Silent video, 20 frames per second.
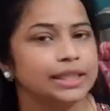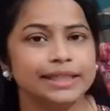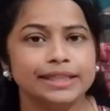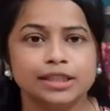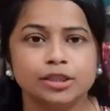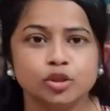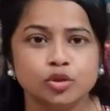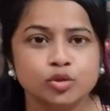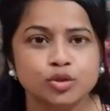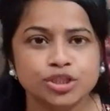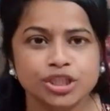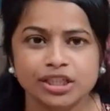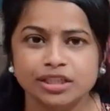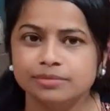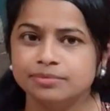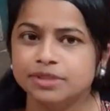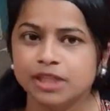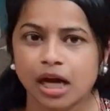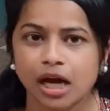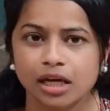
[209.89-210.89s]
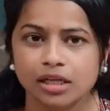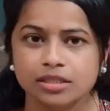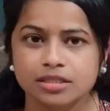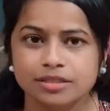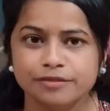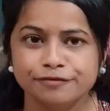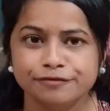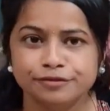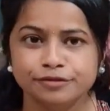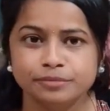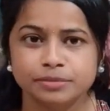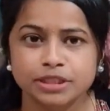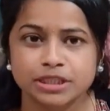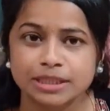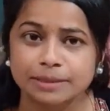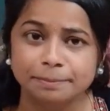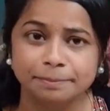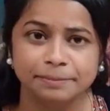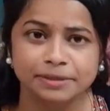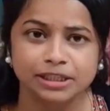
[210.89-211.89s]
ఇది యూజ్ చేయడం చాలా సింపుల్
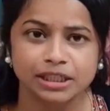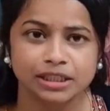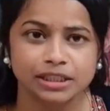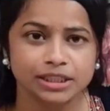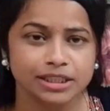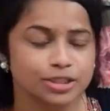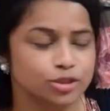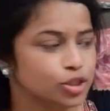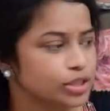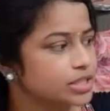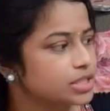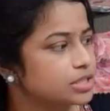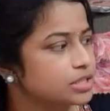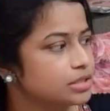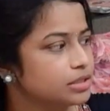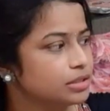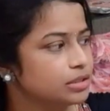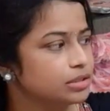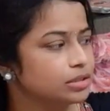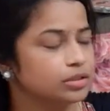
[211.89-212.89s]
సింపుల్ అండి జస్ట్